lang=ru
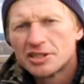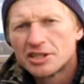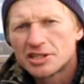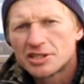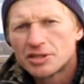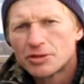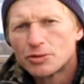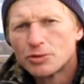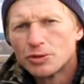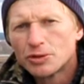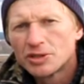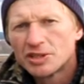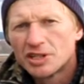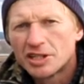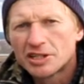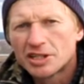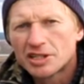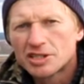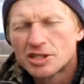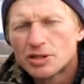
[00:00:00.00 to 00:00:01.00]
нашего города, а
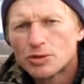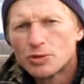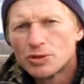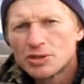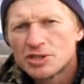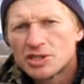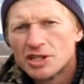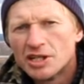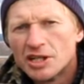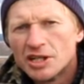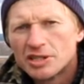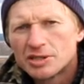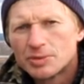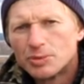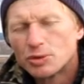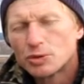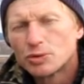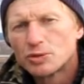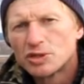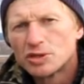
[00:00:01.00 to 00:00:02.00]
также гости
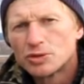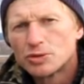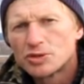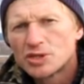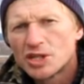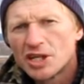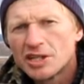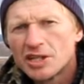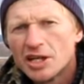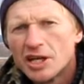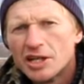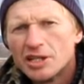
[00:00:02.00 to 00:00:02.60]
смогут изучать